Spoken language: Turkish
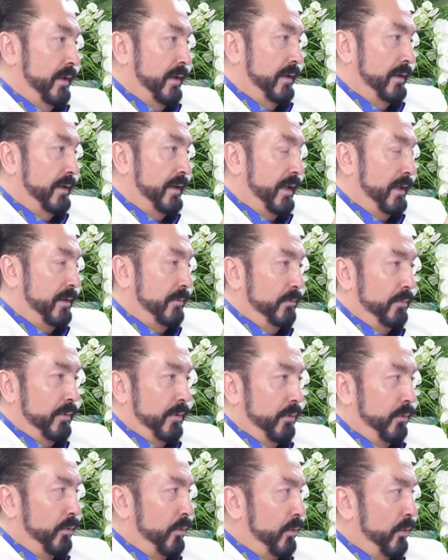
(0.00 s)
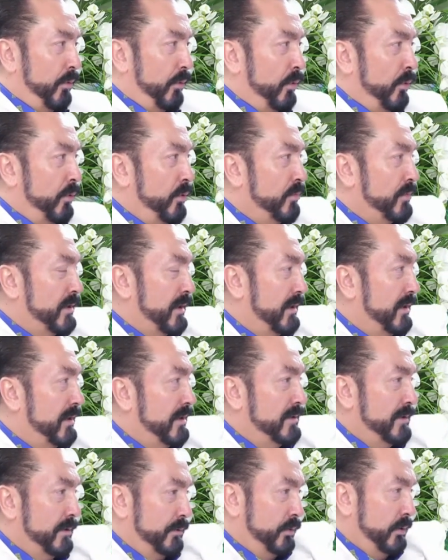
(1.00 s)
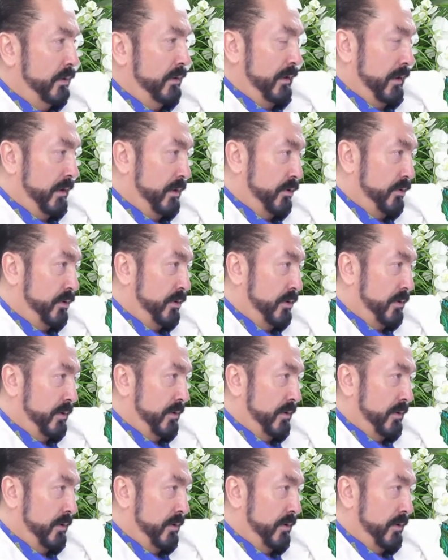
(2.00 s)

Yani o ölüm zaten kısa sürede gelişir.